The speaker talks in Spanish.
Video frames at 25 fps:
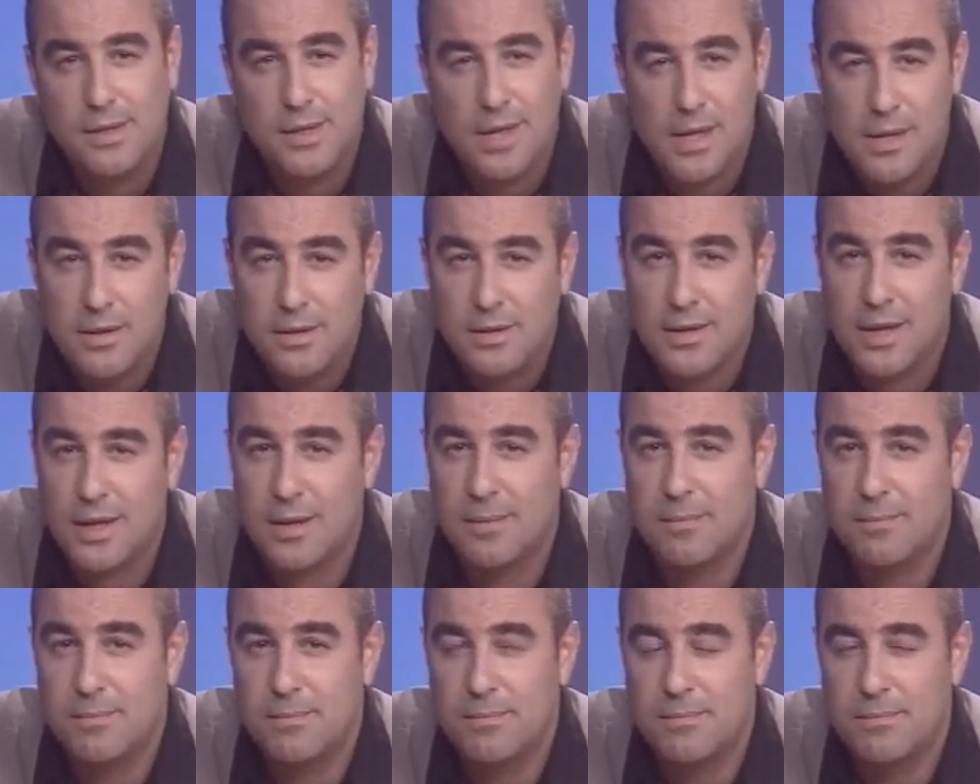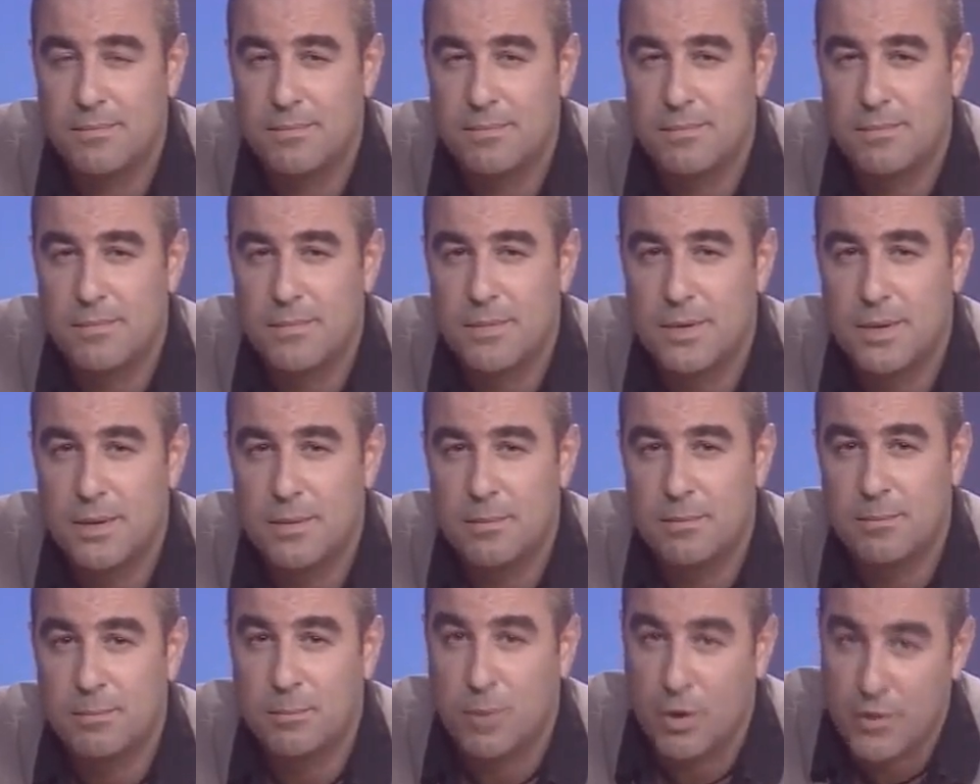Quinta,
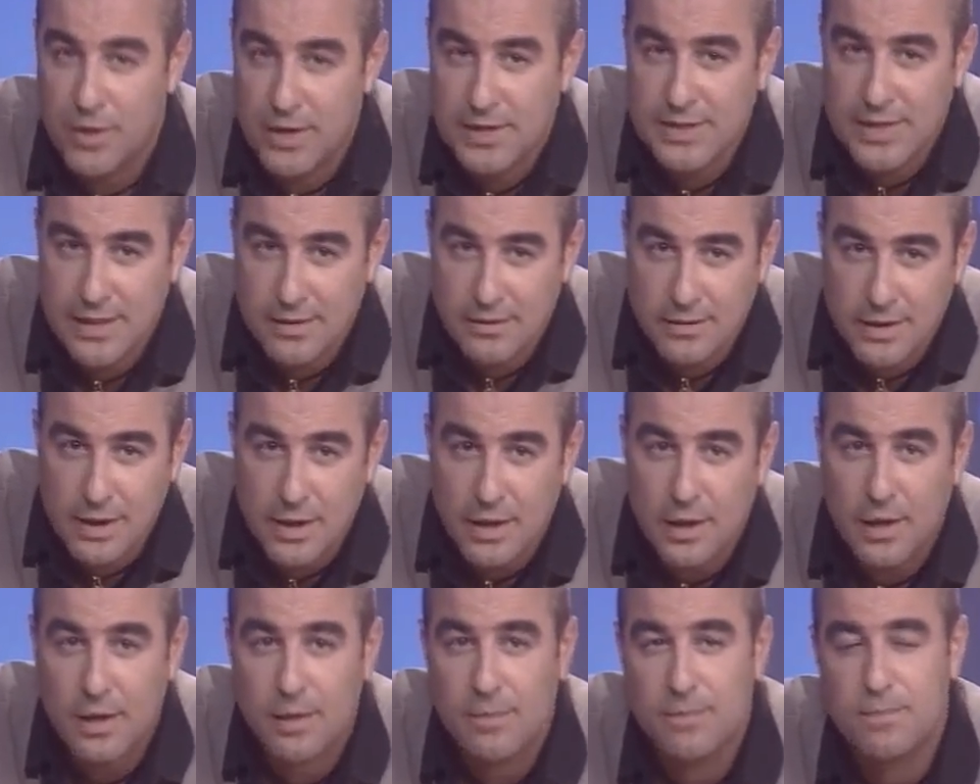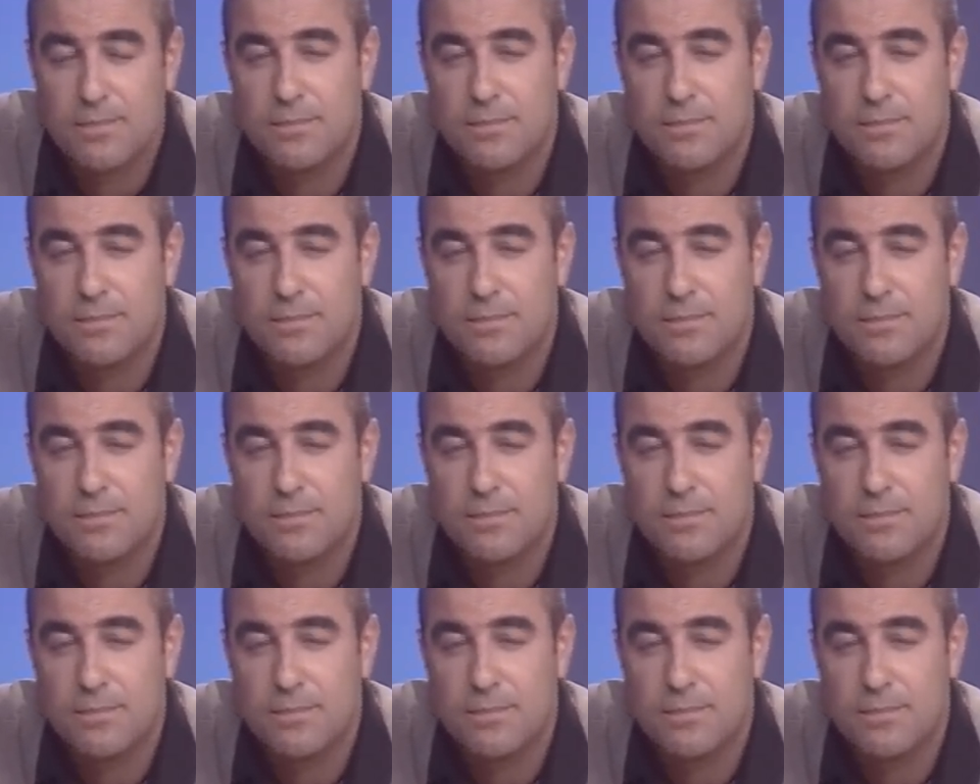poder sentir.